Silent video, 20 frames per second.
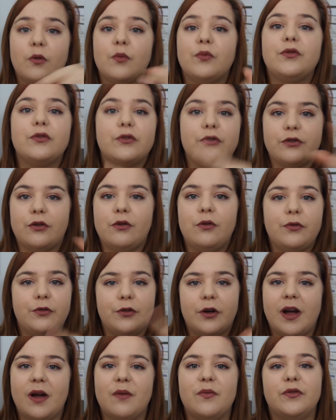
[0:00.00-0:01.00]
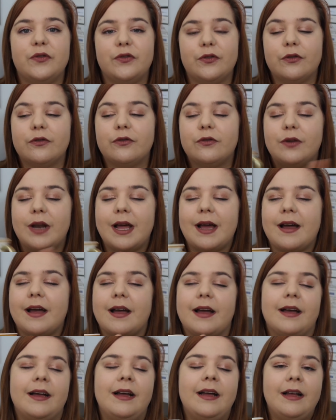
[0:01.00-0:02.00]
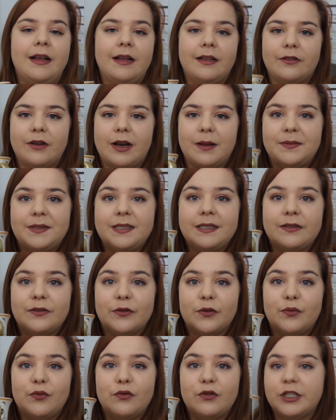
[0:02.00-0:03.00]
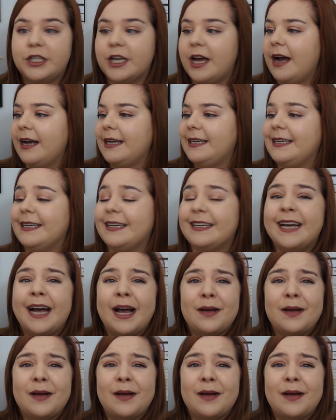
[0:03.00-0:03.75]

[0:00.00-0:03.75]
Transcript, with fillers: en piochant au fur et à mesure de la, la petite book jar qui est